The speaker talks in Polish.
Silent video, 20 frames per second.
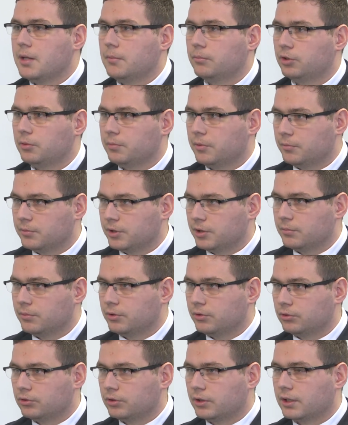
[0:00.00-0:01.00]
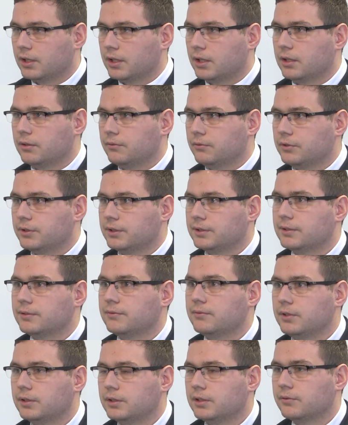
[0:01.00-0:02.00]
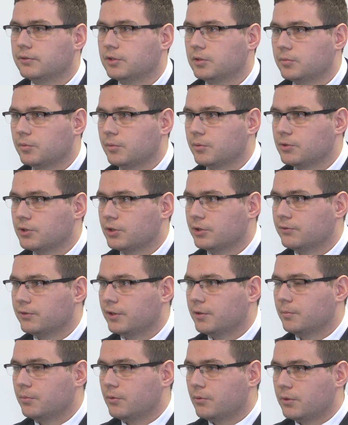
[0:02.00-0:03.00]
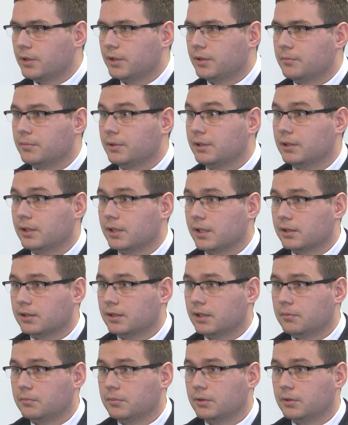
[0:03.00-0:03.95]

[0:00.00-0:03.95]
Przypomnijmy, że KHW jest winny w tym momencie 2,5 miliarda,